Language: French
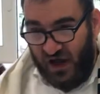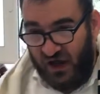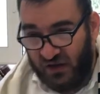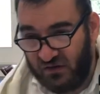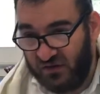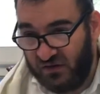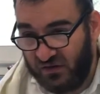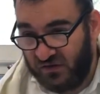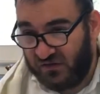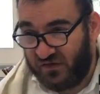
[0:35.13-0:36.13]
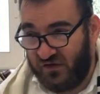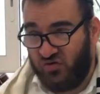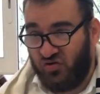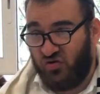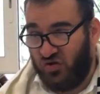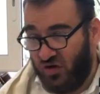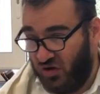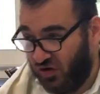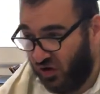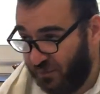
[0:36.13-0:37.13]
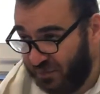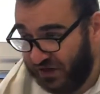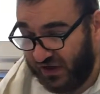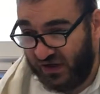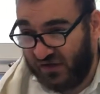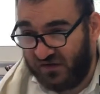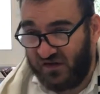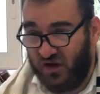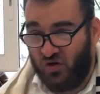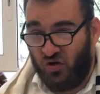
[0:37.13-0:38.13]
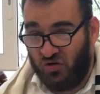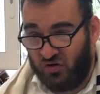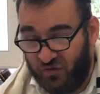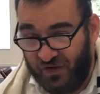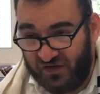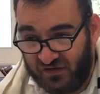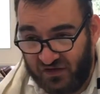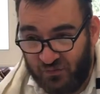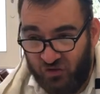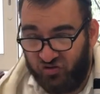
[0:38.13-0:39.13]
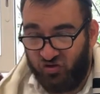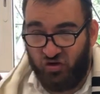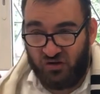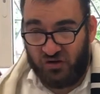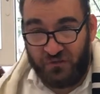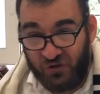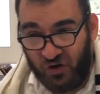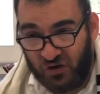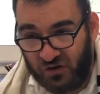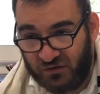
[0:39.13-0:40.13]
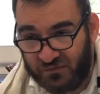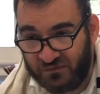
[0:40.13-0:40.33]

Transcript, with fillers: a, c'est de remplir la synagogue, de mettre des bonnes odeurs, des fleurs